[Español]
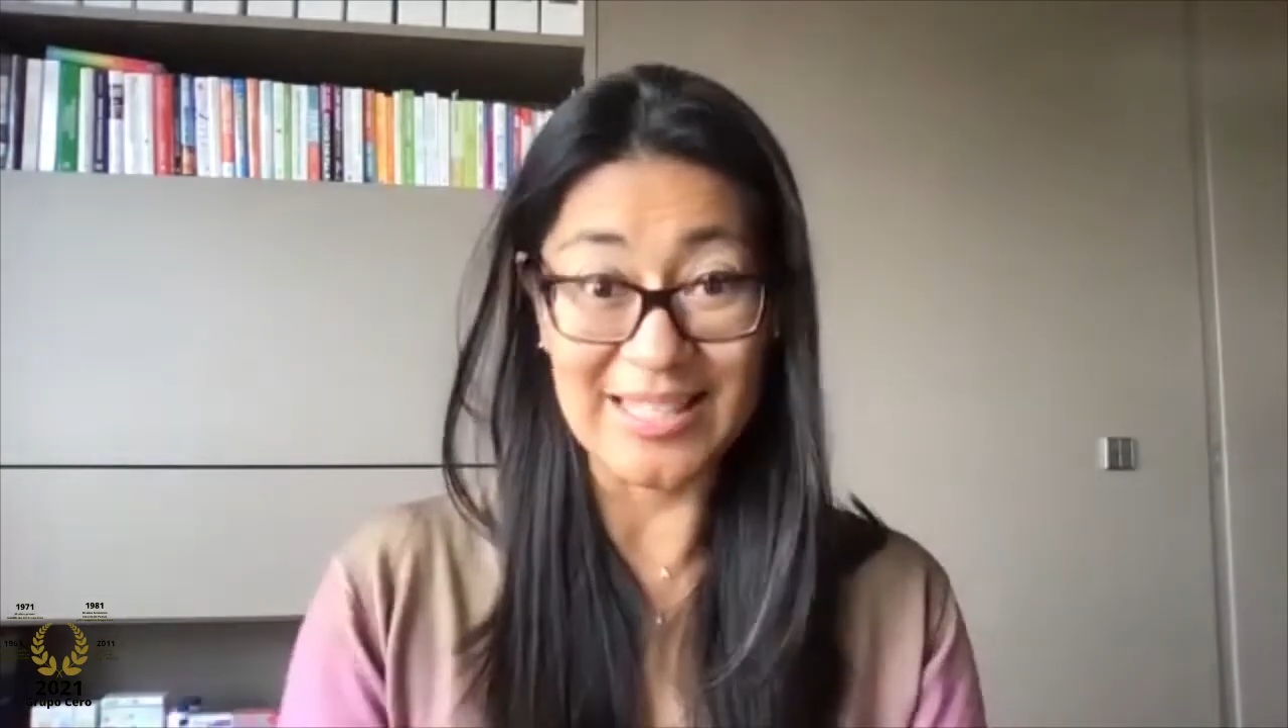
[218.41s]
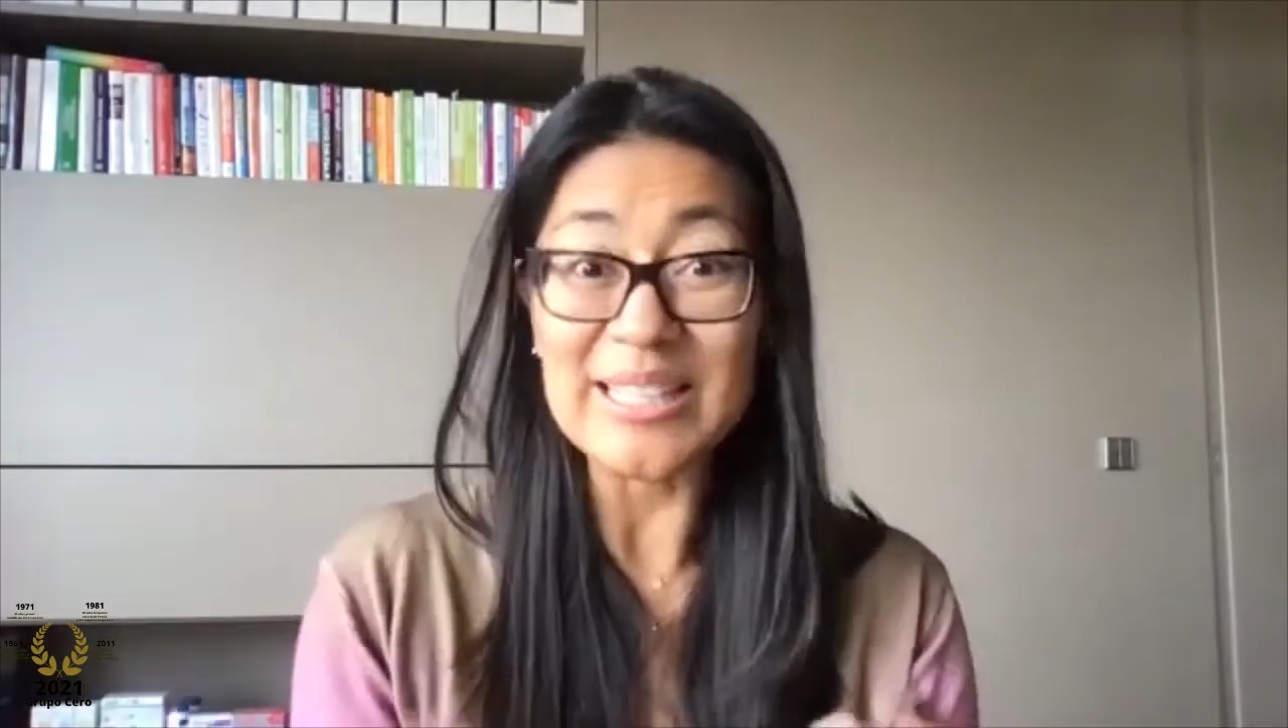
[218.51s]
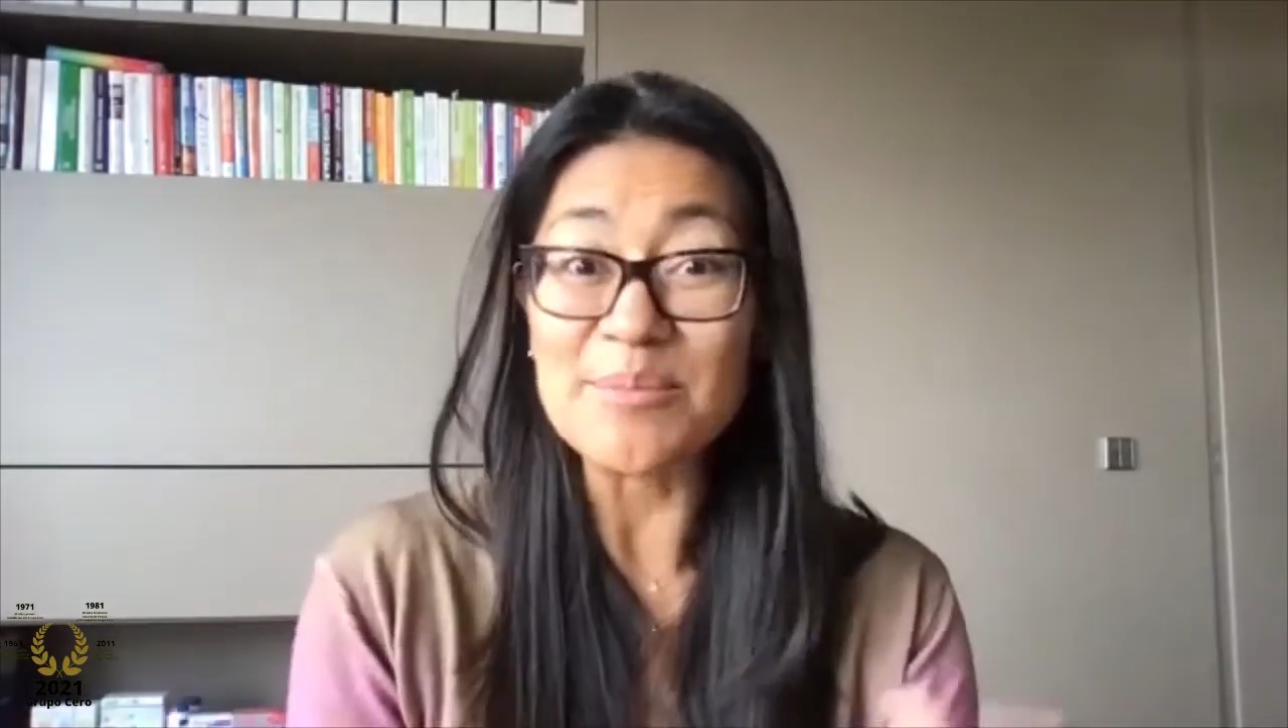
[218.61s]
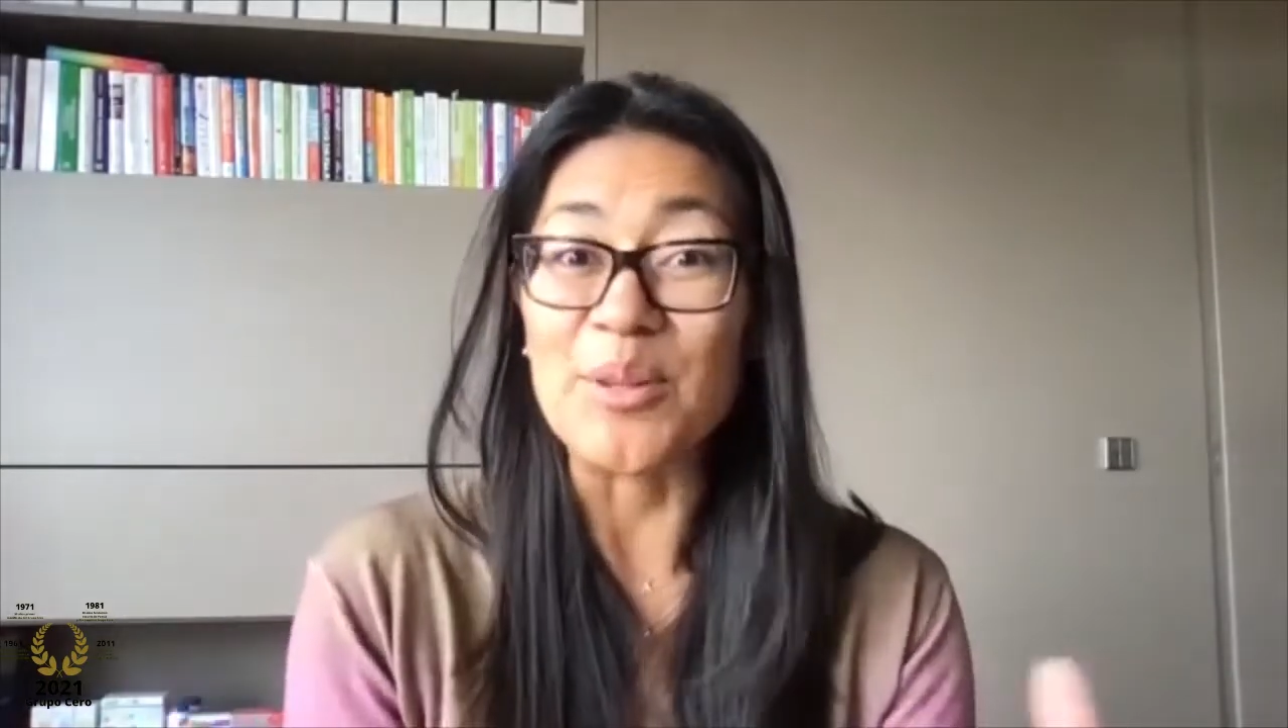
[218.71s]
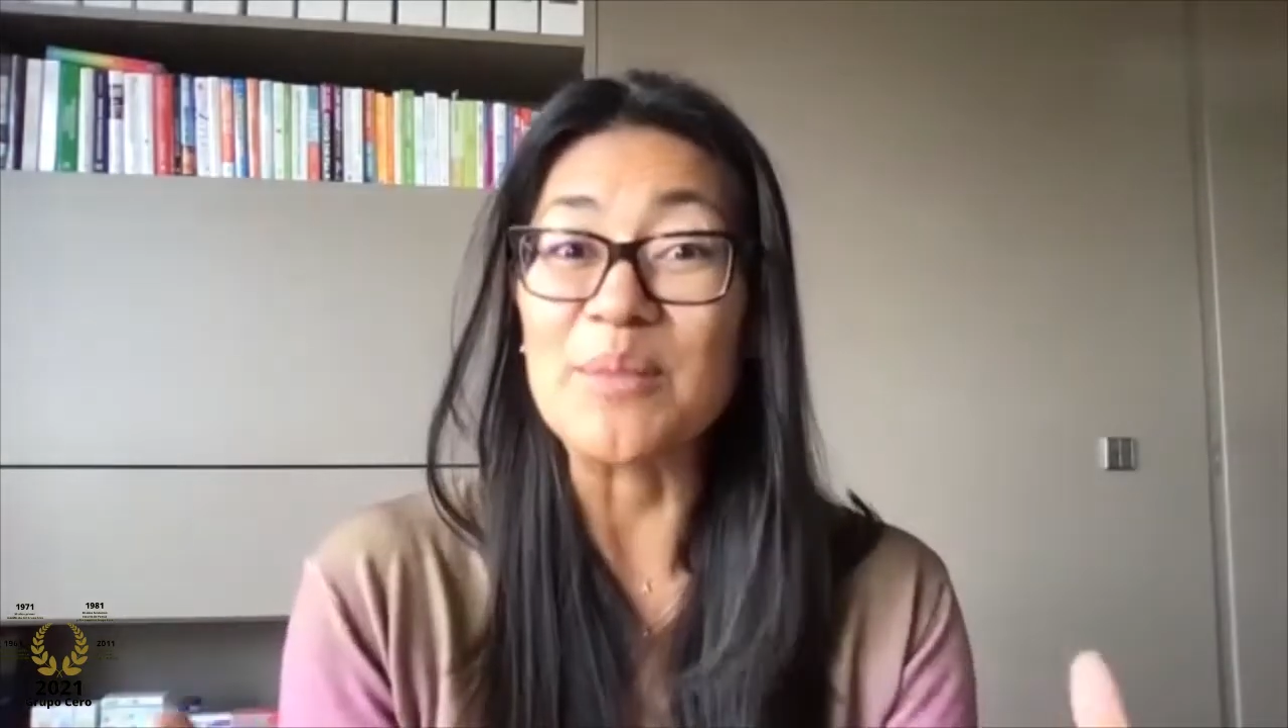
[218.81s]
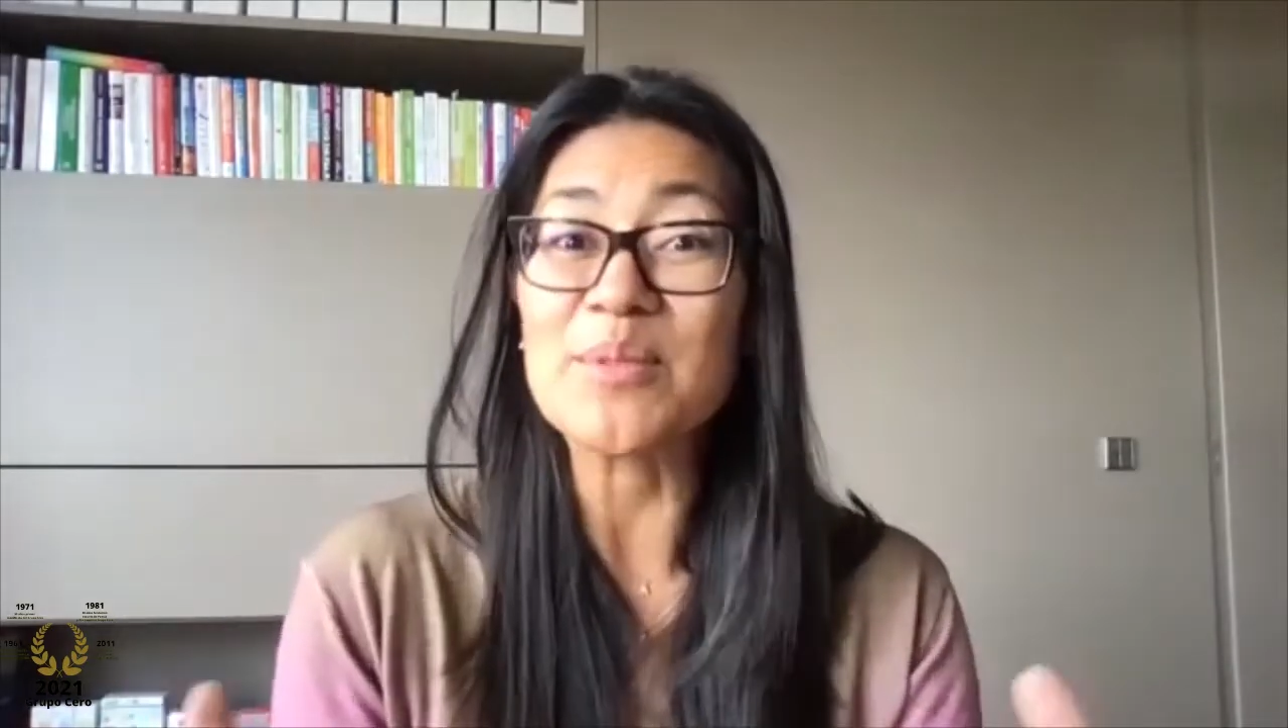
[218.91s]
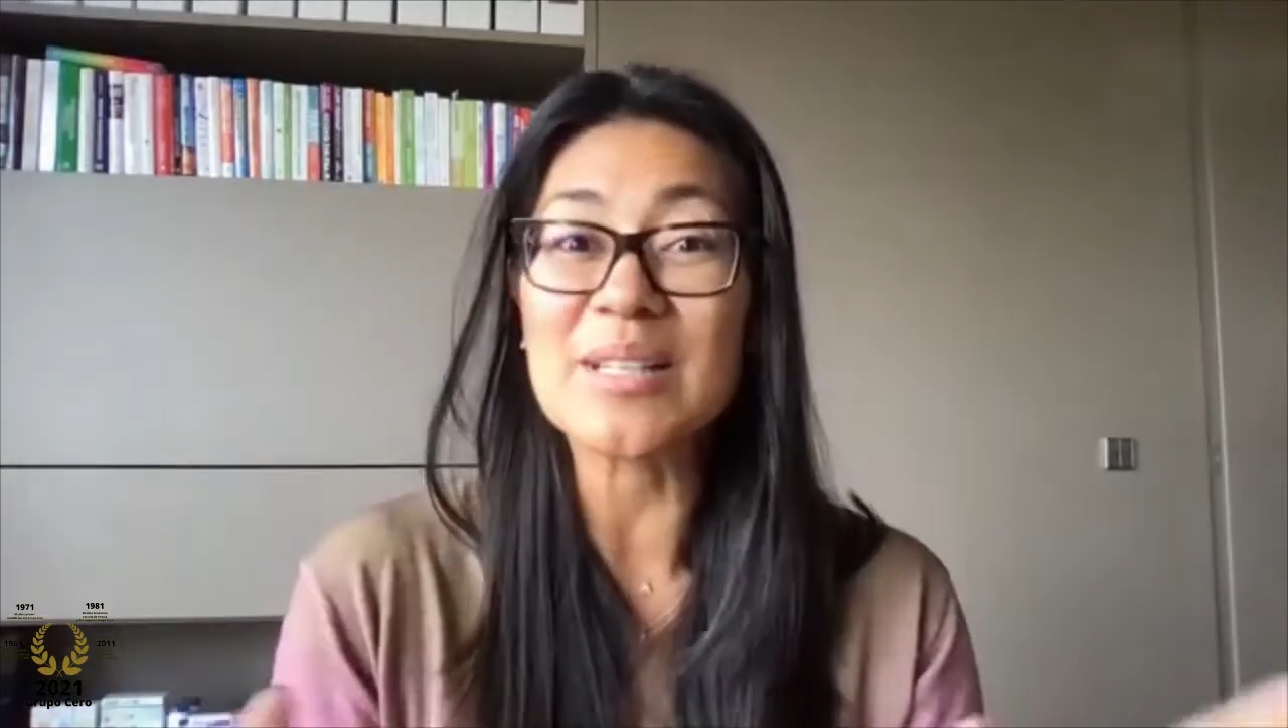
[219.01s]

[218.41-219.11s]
ya las podemos